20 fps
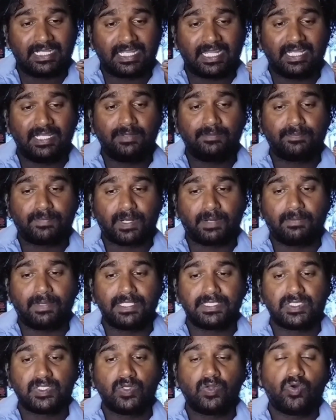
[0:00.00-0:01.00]
కానీ
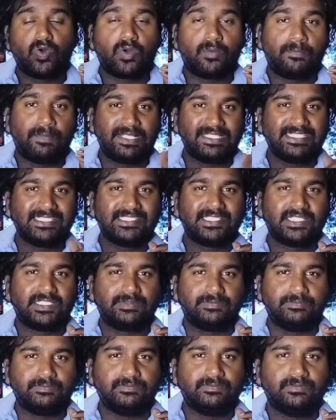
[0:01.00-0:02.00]
ప్రభాస్లో ఒక
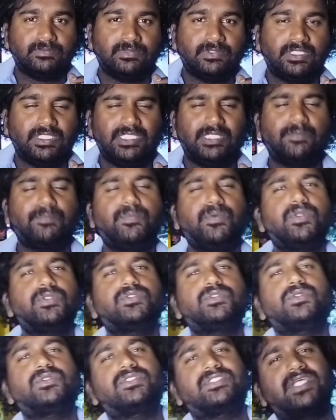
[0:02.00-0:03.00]
మంచితనం ఎప్పుడు
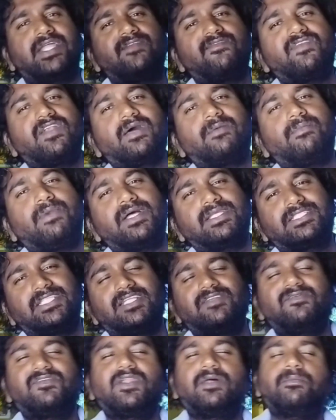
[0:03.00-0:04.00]
చూడు సెల్ఫ్ డబ్బా
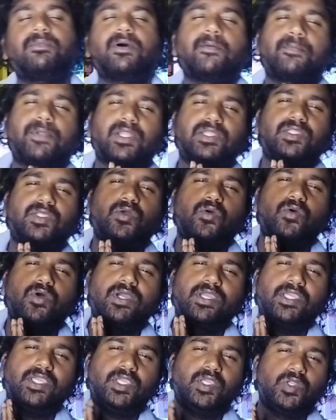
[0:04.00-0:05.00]
సెల్ఫ్ డబ్బా ప్రతి
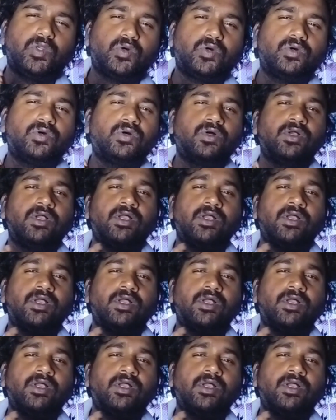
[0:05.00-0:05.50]
ఒక్క హీరో